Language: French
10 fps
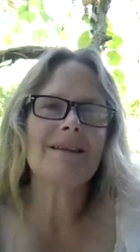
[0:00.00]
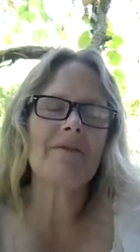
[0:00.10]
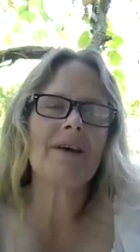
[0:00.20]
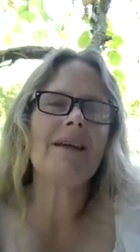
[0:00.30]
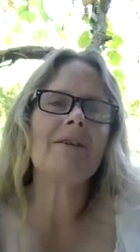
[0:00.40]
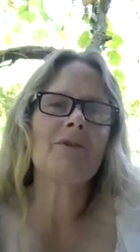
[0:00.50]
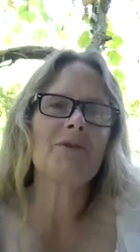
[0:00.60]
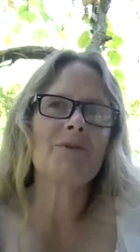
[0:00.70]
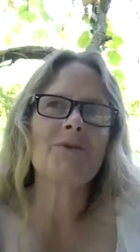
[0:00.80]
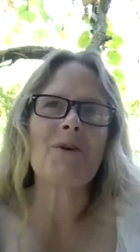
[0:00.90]
ça va être
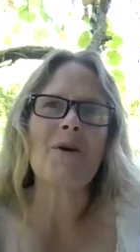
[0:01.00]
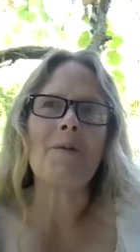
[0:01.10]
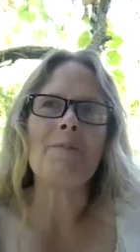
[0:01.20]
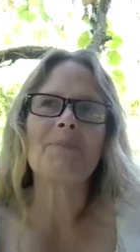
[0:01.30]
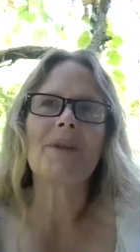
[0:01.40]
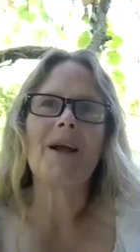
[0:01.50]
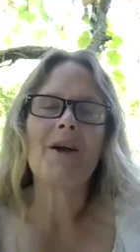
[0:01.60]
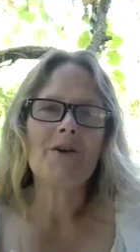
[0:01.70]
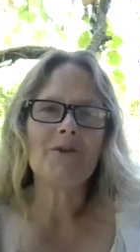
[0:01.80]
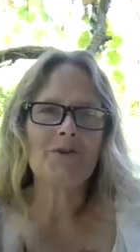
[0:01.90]
de, euh,
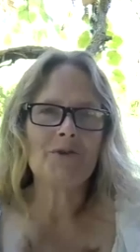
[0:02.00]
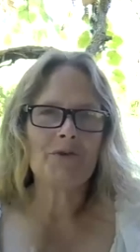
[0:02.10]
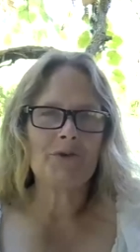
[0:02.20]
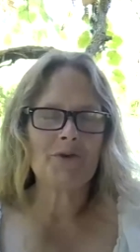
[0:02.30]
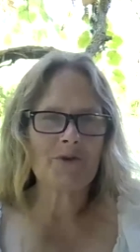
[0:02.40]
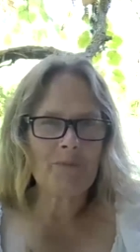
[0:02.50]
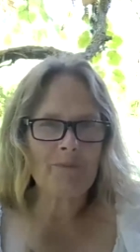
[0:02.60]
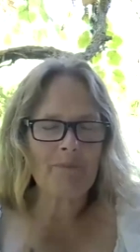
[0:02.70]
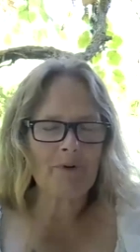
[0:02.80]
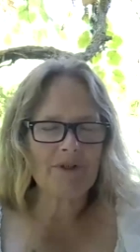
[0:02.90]
de, de se
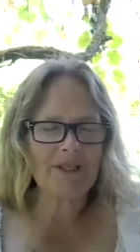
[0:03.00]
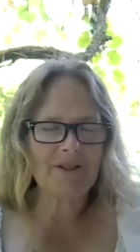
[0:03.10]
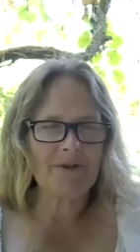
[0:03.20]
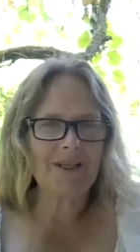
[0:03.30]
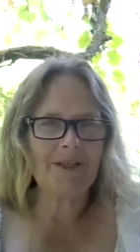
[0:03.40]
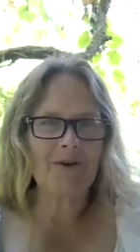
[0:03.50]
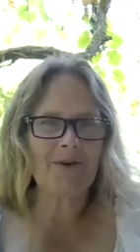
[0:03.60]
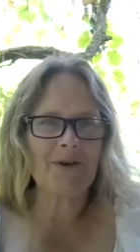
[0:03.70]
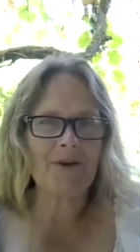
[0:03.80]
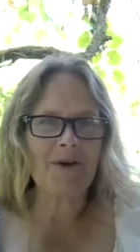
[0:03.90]
positionner dans
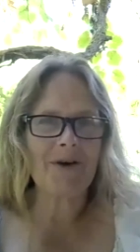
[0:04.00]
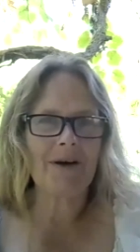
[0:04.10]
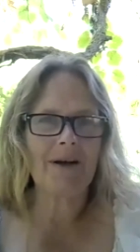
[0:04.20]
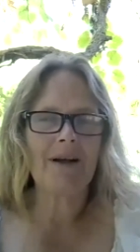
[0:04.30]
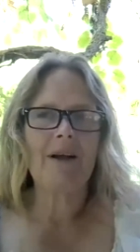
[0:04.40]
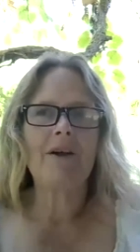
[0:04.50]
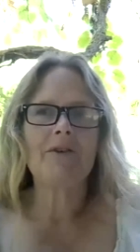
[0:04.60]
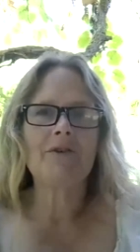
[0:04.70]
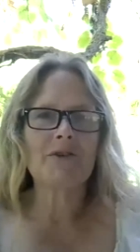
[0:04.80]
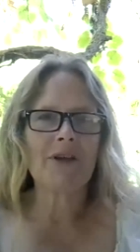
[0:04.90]
le cœur
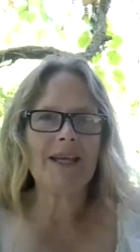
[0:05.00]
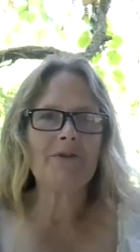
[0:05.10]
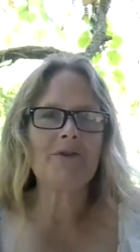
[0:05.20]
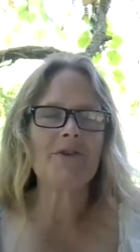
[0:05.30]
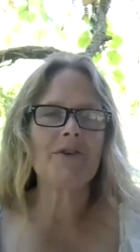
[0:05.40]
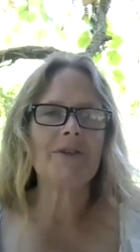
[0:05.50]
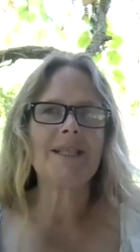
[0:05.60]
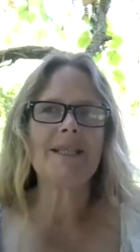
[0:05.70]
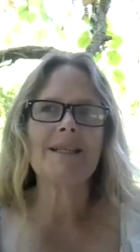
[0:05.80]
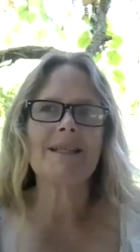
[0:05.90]
et de
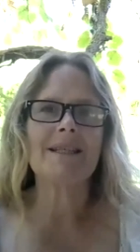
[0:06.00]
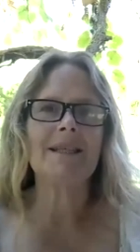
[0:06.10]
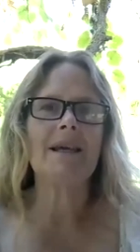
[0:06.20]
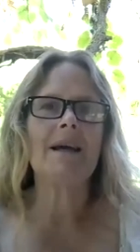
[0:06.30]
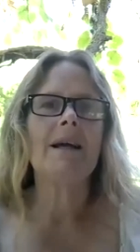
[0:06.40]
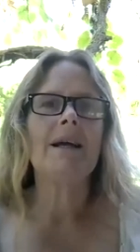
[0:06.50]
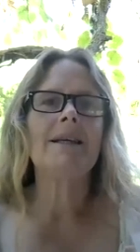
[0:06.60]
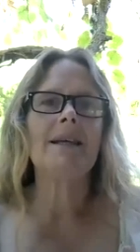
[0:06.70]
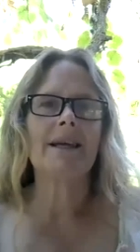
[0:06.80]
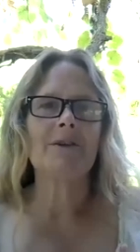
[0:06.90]
sentir si
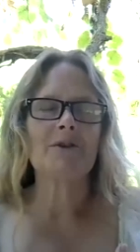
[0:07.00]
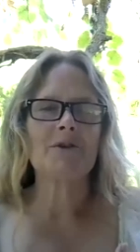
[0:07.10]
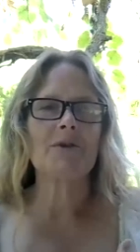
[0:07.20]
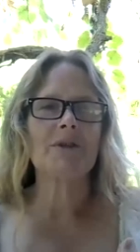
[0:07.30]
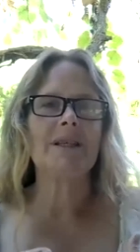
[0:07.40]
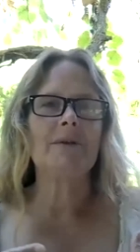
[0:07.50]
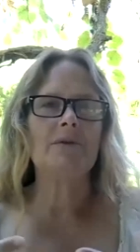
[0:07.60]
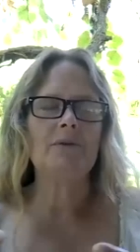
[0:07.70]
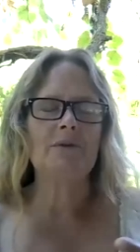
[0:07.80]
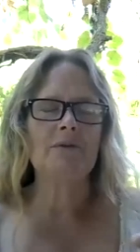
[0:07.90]
il y a quelque chose qui
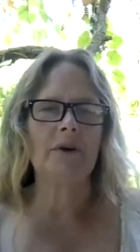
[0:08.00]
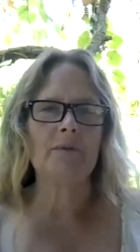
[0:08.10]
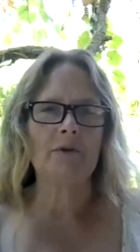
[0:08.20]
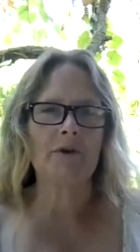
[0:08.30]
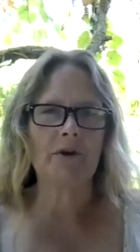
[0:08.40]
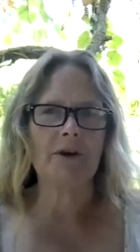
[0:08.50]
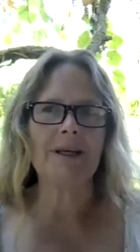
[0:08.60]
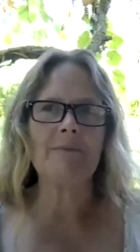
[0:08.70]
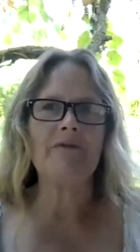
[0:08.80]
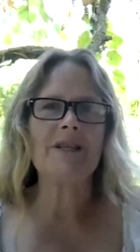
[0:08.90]
ouvre mon cœur,
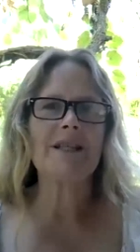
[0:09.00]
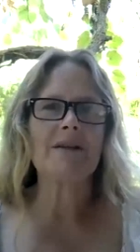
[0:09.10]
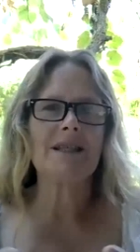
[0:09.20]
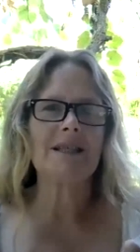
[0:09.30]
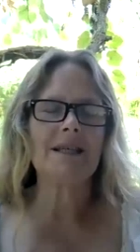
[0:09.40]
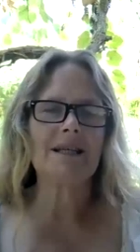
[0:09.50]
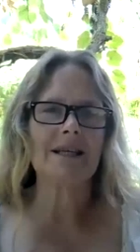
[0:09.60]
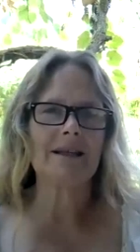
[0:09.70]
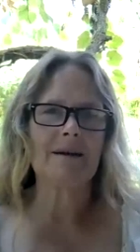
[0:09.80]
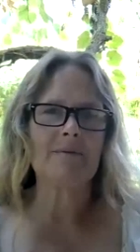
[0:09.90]
qui me fait sentir
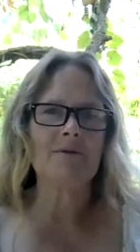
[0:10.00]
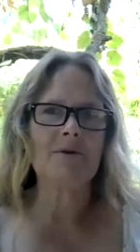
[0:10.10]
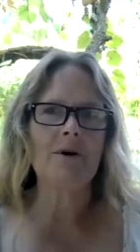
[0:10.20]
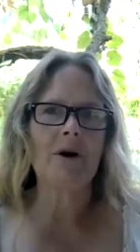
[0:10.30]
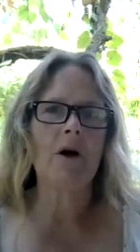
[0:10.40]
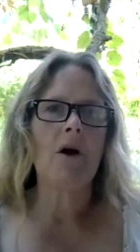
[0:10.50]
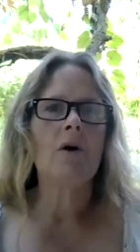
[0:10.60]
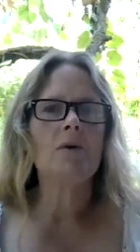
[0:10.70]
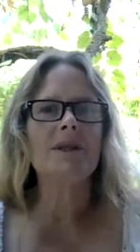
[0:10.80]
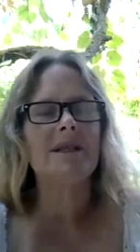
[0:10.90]
cet amour,
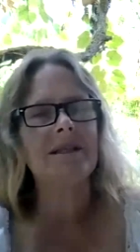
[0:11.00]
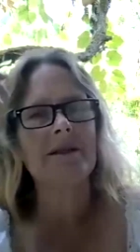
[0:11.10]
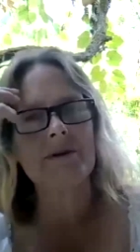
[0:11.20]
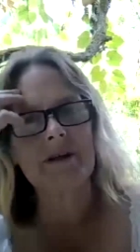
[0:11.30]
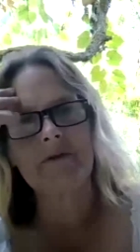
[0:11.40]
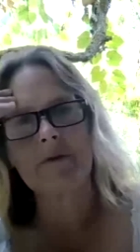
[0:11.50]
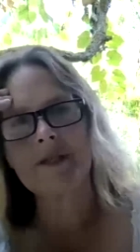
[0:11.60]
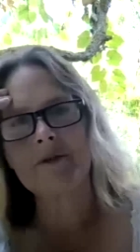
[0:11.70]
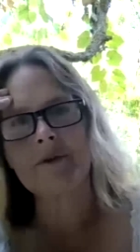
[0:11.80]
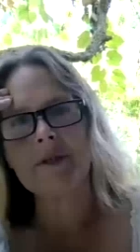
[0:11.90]
ou si c'est une
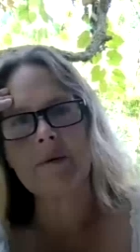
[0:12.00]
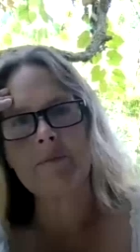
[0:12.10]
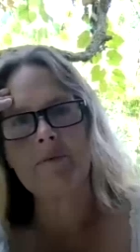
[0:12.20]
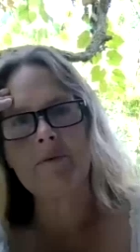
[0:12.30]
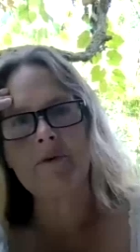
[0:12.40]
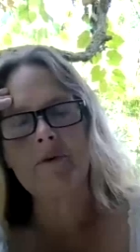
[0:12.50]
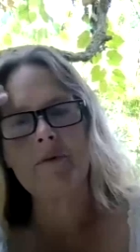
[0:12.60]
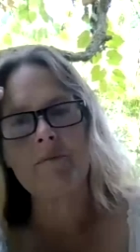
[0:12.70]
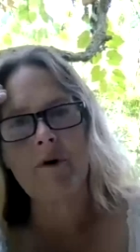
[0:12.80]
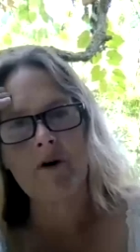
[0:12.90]
information qui est plutôt
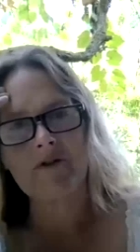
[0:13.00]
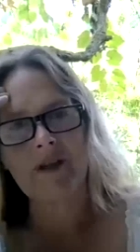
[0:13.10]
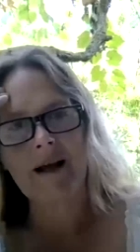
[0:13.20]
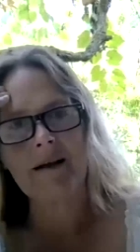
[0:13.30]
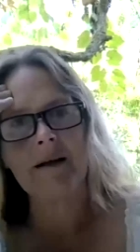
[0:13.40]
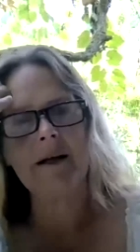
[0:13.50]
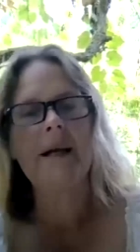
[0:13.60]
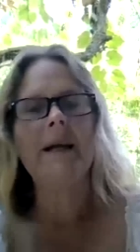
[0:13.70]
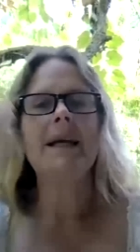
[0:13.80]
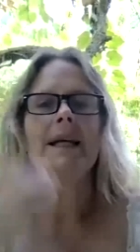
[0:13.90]
mentale
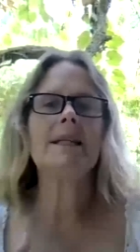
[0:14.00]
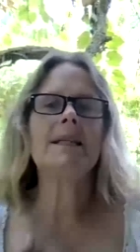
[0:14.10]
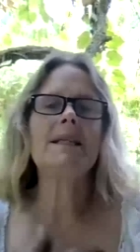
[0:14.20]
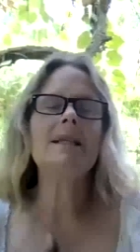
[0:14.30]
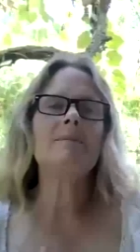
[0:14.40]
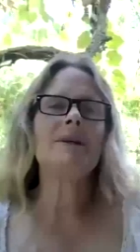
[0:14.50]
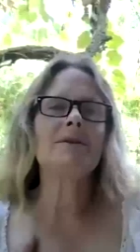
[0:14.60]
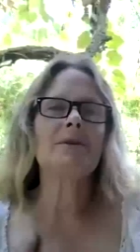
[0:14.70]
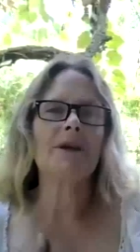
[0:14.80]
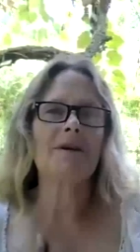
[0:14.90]
et qu'ici il se
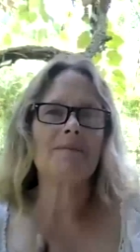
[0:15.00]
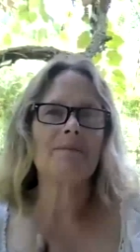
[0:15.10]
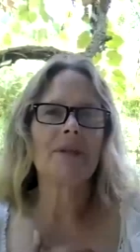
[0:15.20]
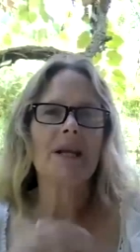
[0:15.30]
passe rien.